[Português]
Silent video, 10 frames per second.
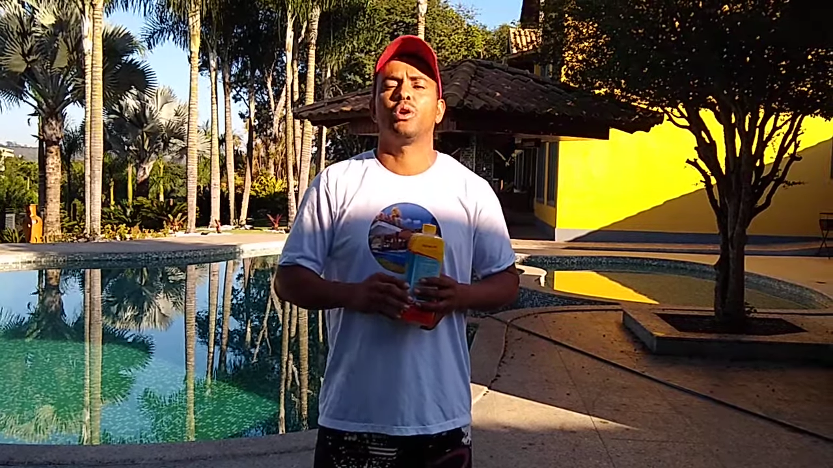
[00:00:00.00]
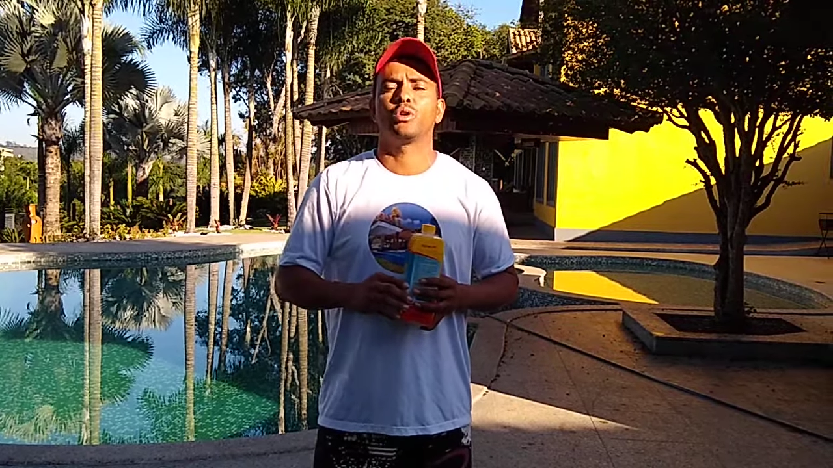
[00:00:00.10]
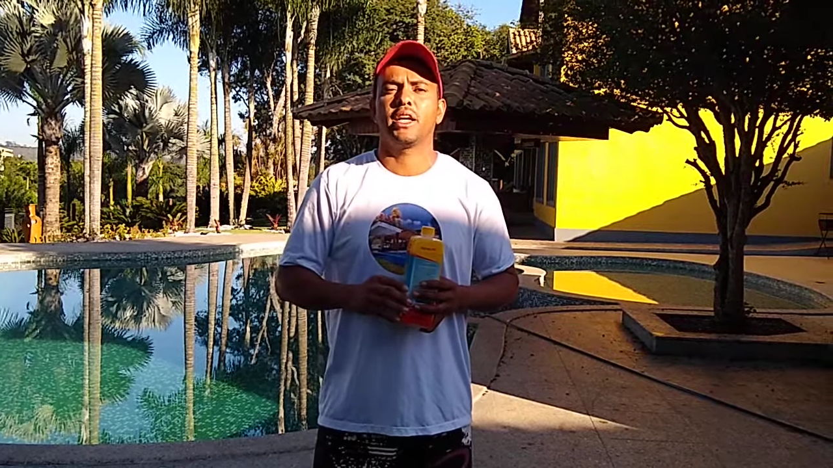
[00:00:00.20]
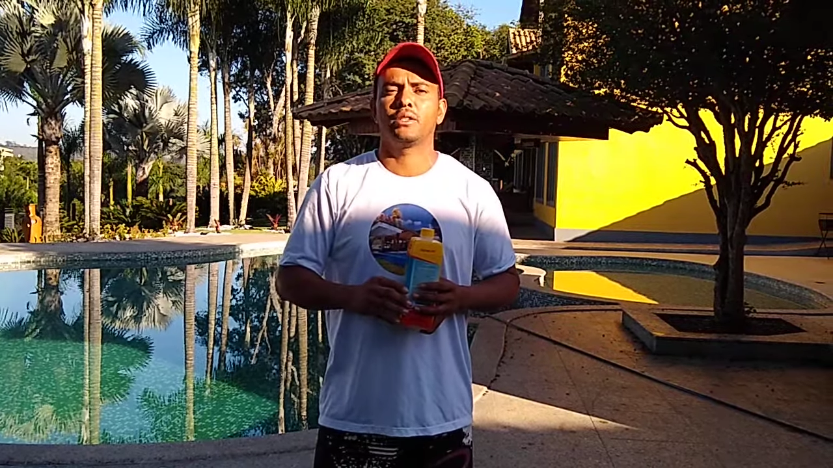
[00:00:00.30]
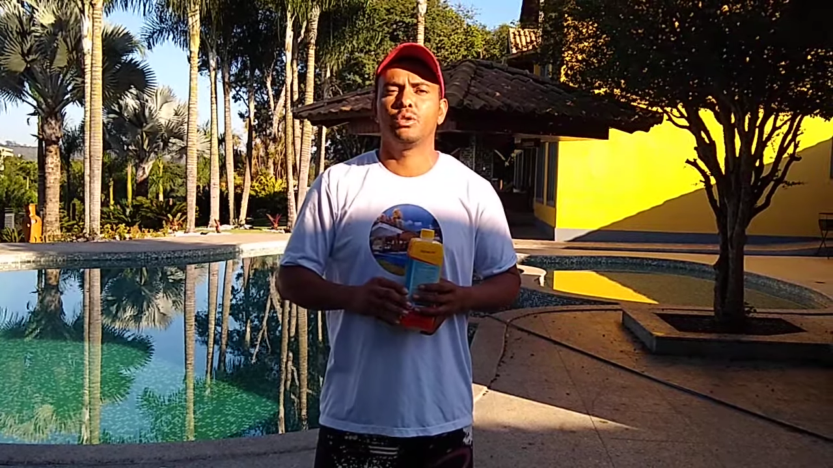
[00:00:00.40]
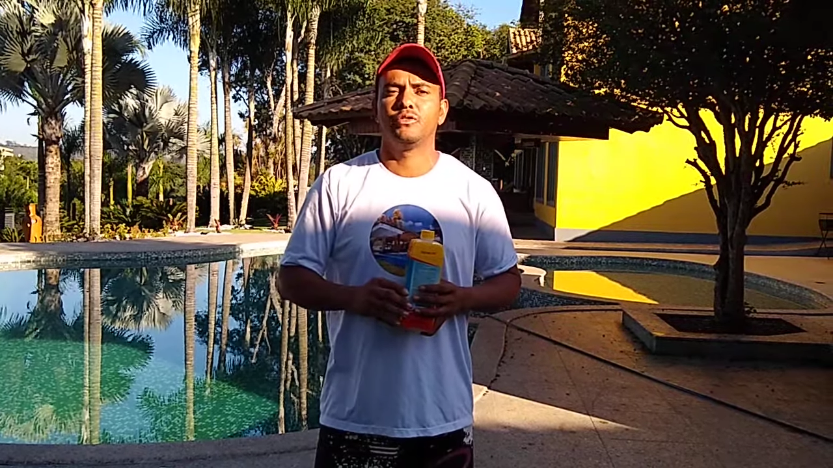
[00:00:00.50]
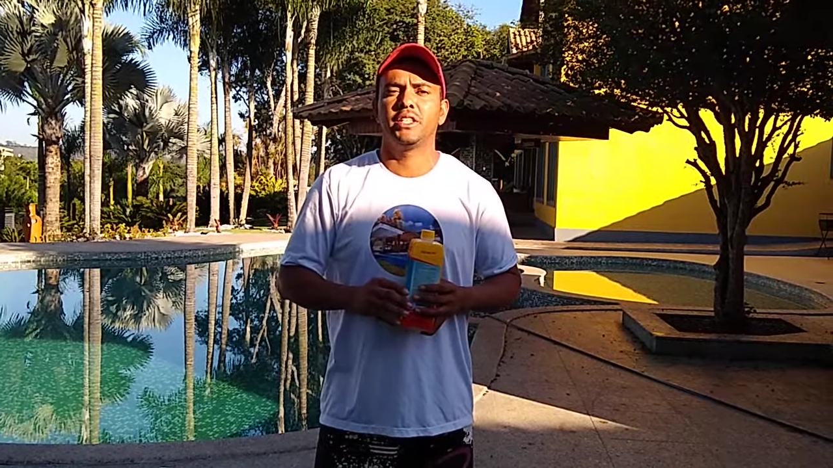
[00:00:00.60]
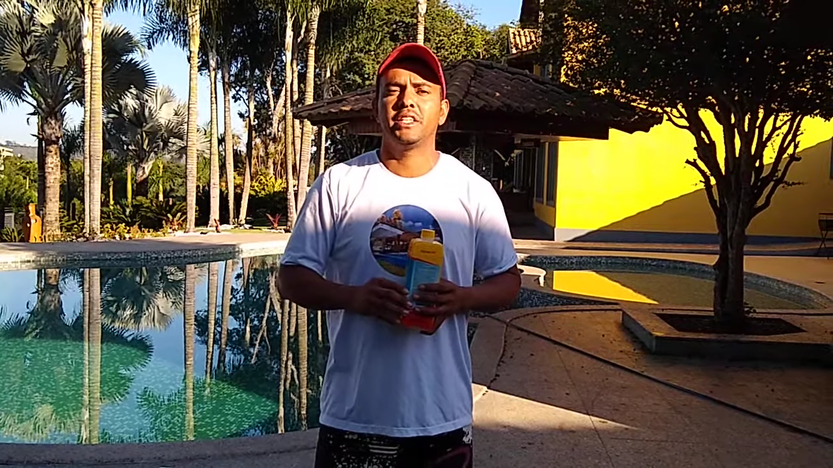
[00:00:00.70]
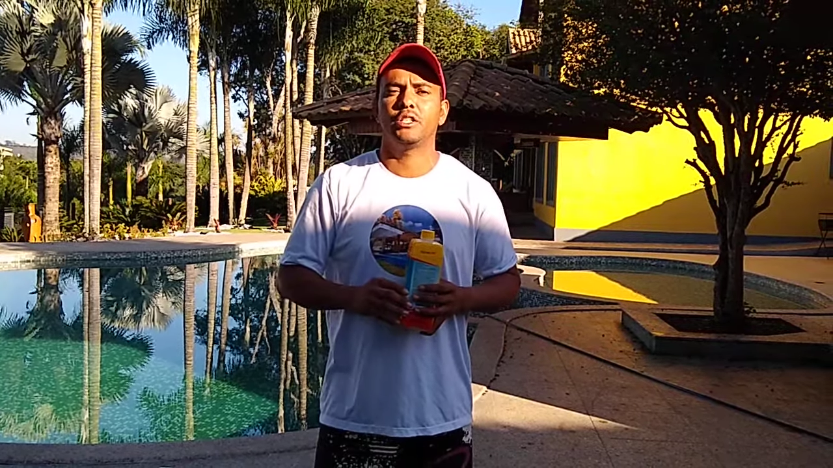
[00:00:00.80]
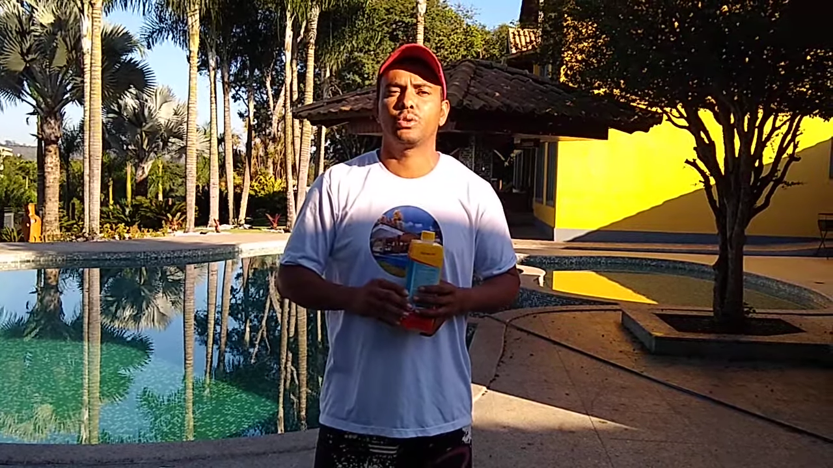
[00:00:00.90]
Qualquer
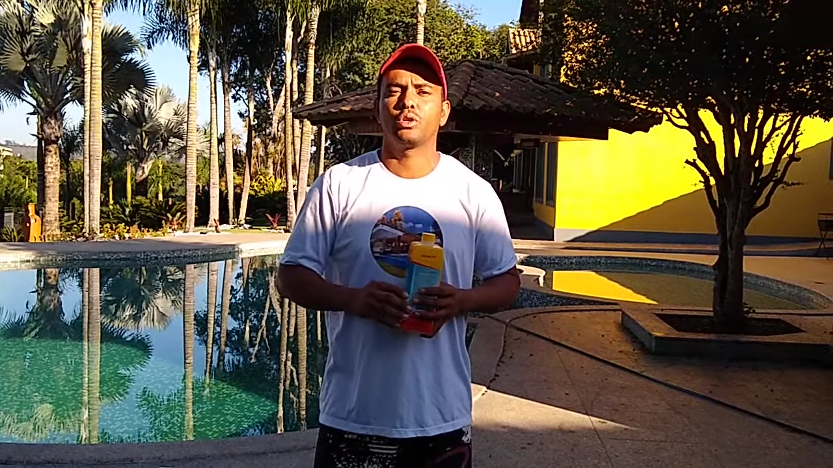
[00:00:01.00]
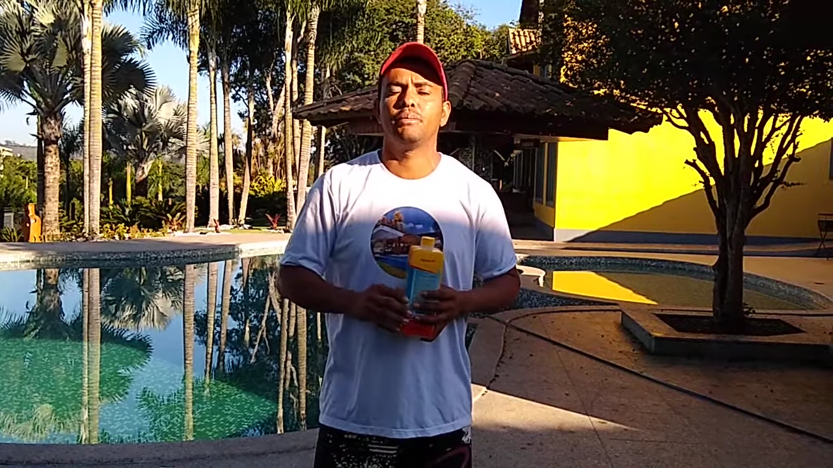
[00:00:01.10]
dúvida, deixa o um